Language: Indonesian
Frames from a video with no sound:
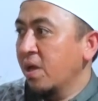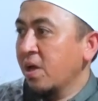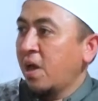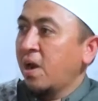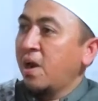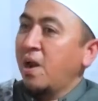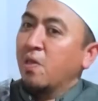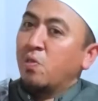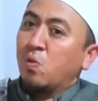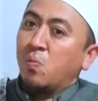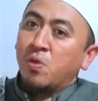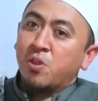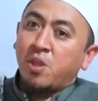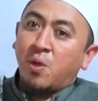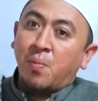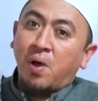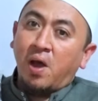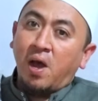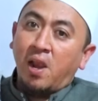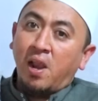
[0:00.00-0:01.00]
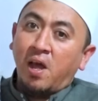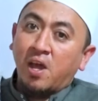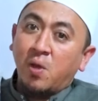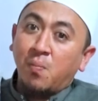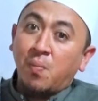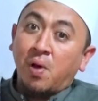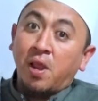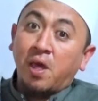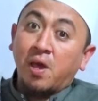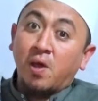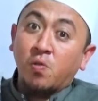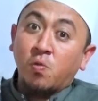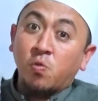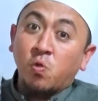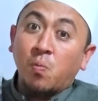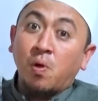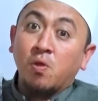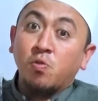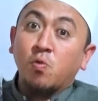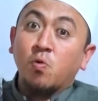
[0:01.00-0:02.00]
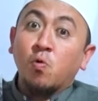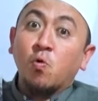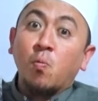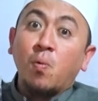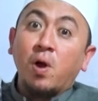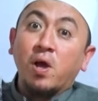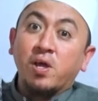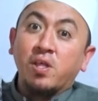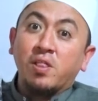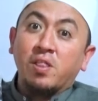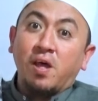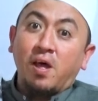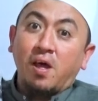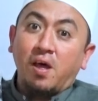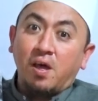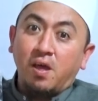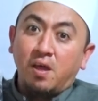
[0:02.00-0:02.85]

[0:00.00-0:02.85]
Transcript: Karena itu bisa menghalangi malaikat untuk masuk ke rumah kita.